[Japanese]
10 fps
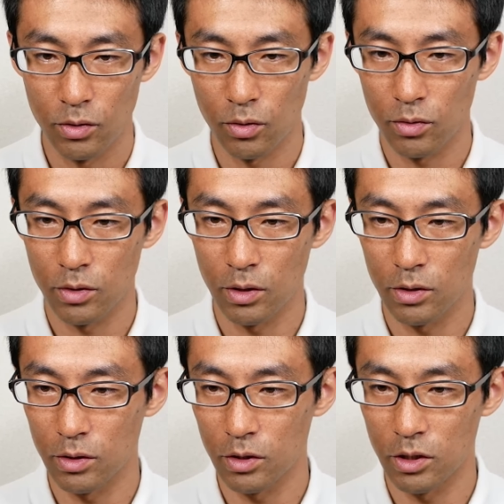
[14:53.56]
直
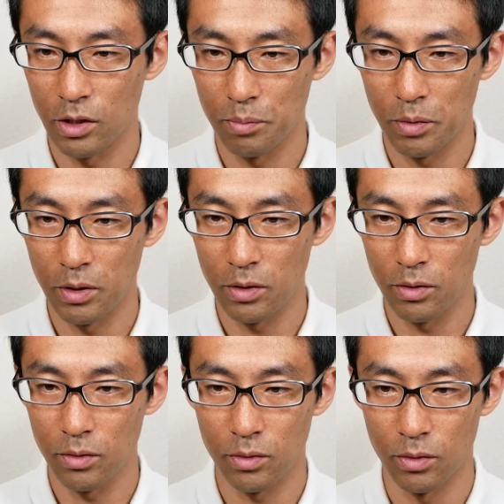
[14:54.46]
接
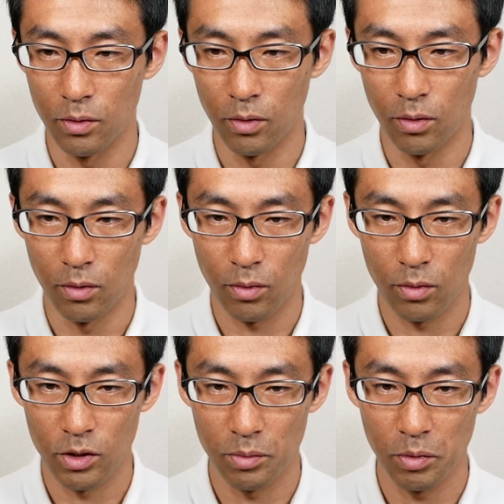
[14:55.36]
CPU の
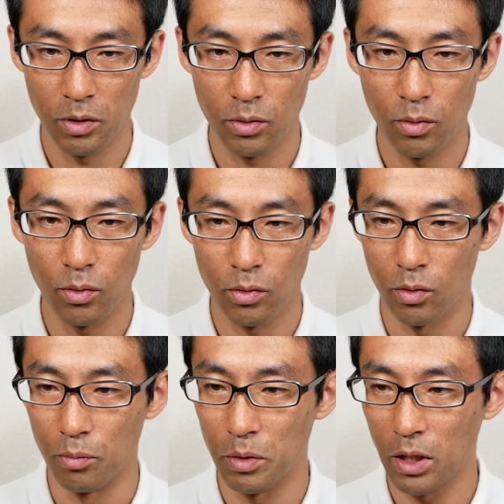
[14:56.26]
CPU
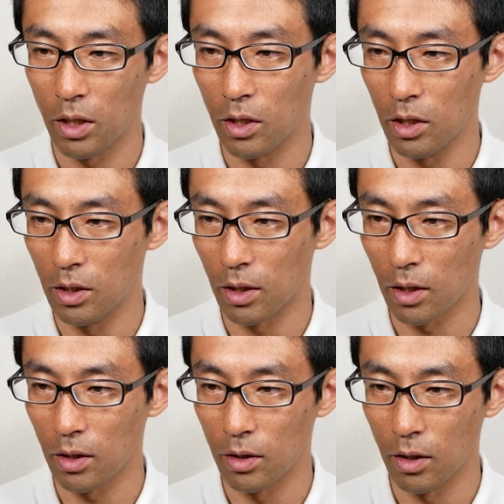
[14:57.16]
コードを見りゃいいだ
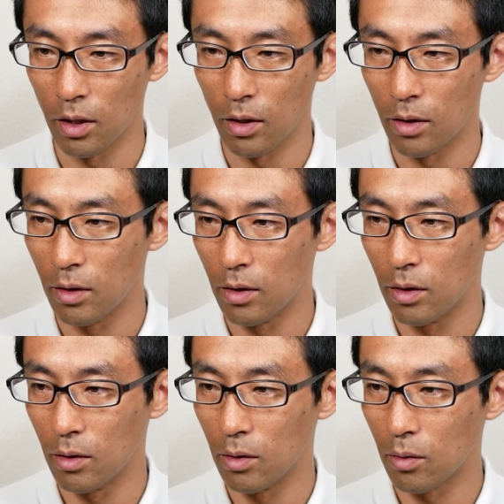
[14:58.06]
けなんで、
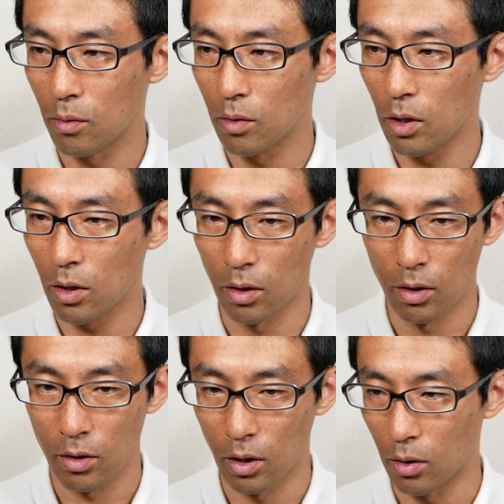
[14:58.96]
これでいいかな、
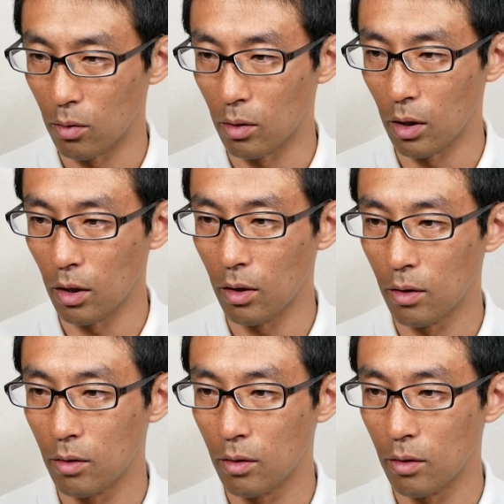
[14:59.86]
ゲットでね。